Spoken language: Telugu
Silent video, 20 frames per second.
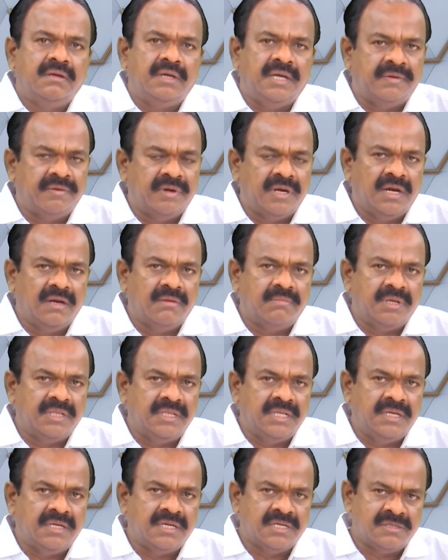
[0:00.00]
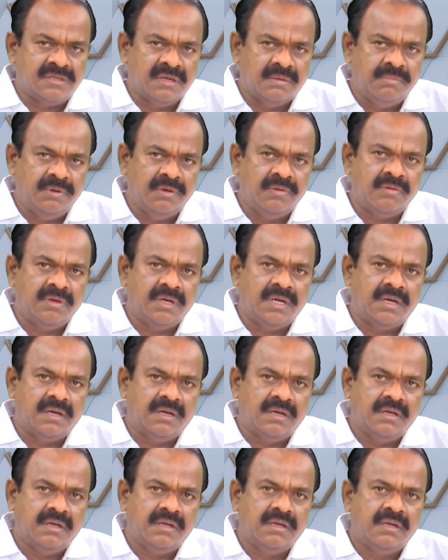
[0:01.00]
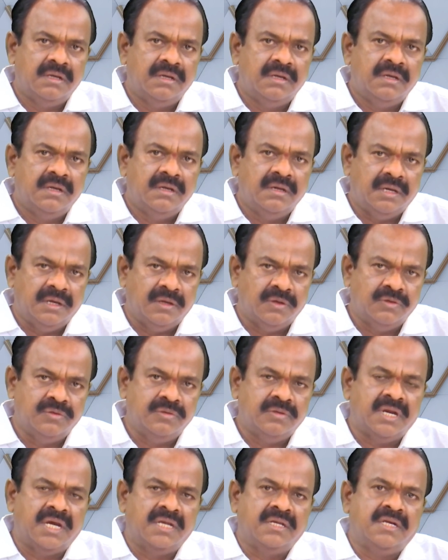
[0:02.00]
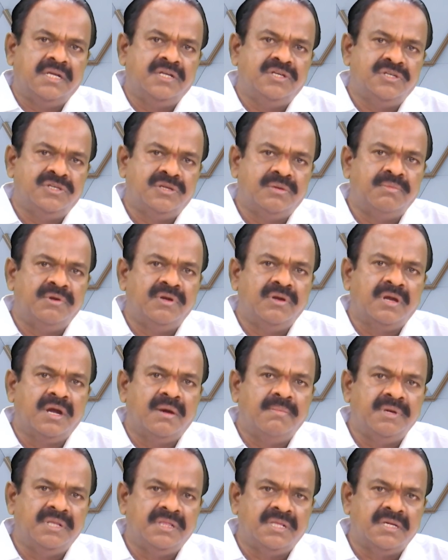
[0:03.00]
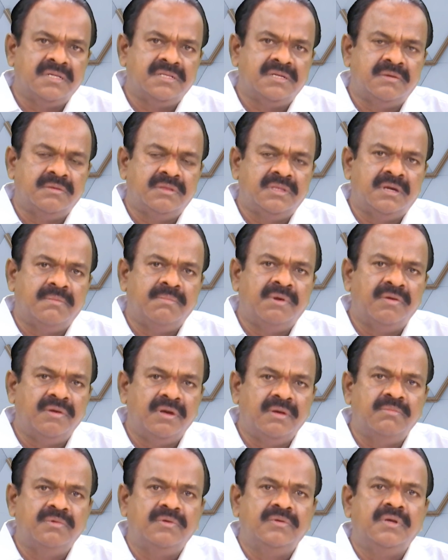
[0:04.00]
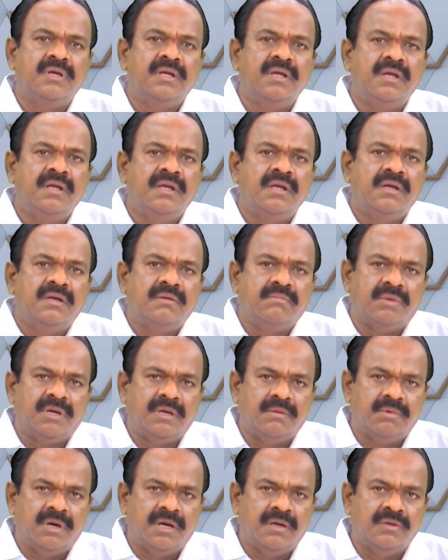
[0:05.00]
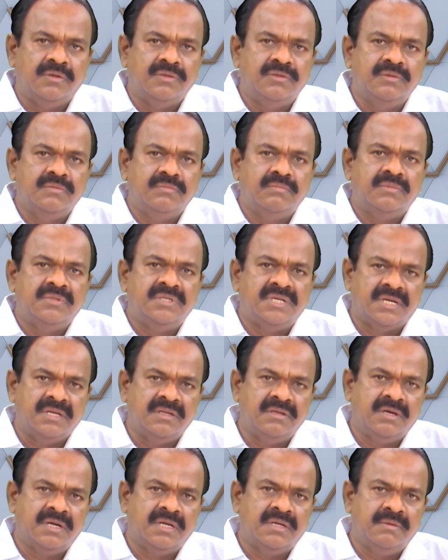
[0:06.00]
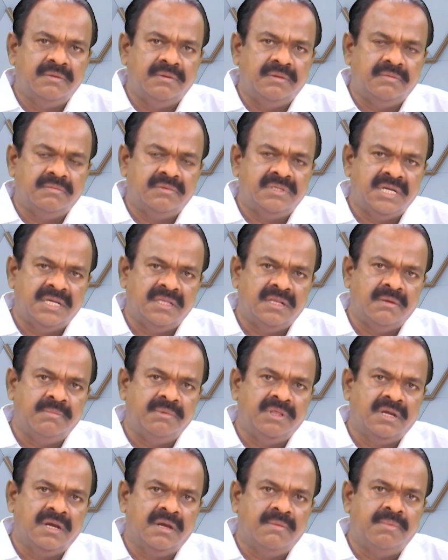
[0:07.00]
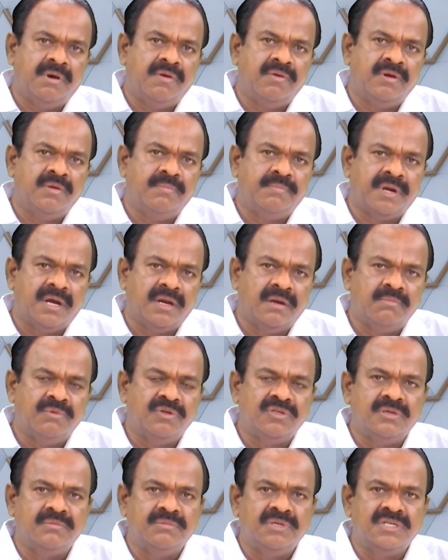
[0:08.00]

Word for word: ఇరవై నాలుగు మంది ట్రస్ట్ సభ్యులు ఉన్న ఈరోజు రాజరాజేశ్వరి మునర్కాపు నిత్యాన సంవత్సర భవనము మనం ఆ రోజు చిరంజీవి గారు చేతుల మీదుగా భవనం ప్రారంభోత్సవం